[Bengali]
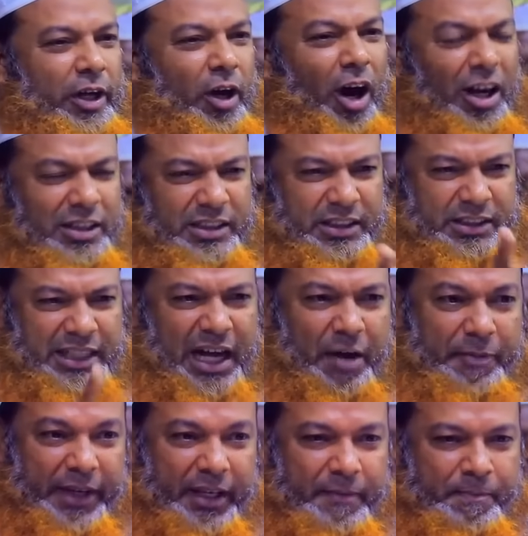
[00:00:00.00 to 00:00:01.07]
করে হট
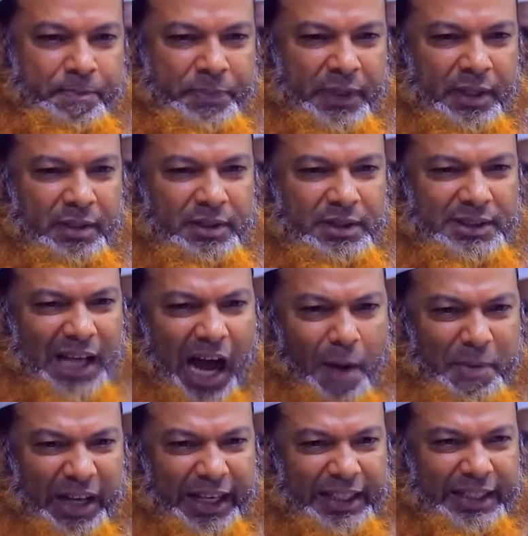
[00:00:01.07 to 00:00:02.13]
সাহাবি
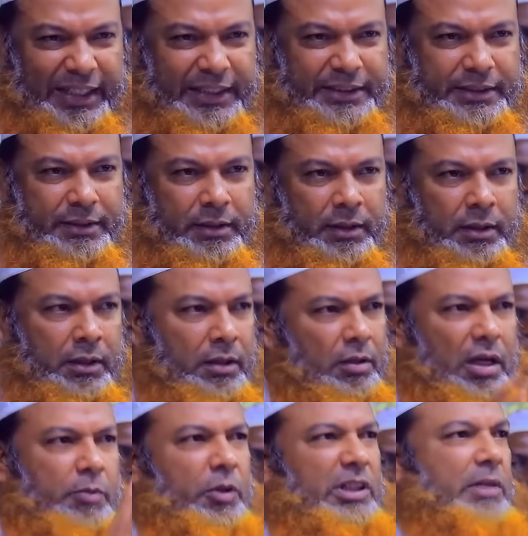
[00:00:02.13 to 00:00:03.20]
সাহাবি কি জিনিস
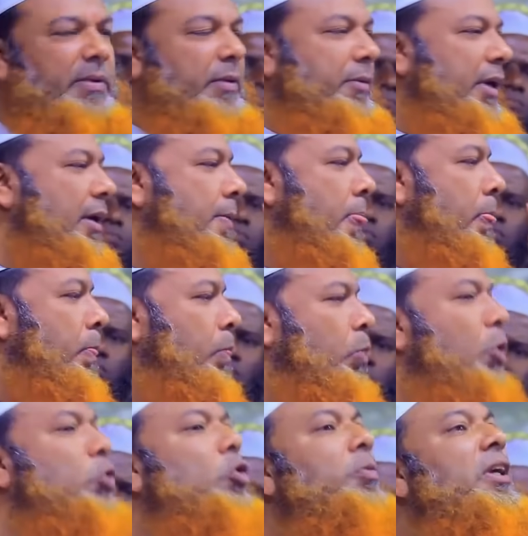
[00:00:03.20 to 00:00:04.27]
তাই বলতে পারবো না
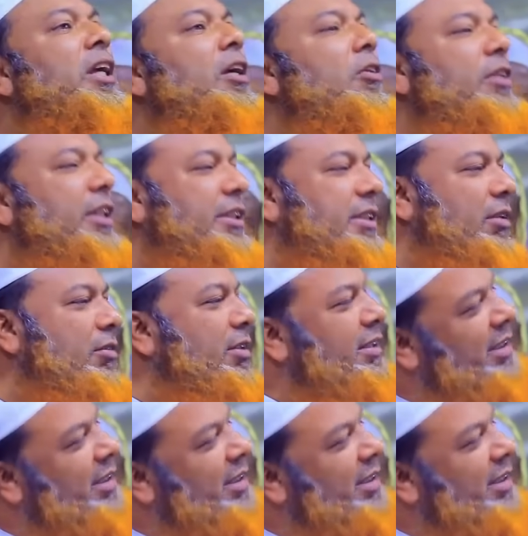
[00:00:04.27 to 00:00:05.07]
তো তুমি কি হতে চাও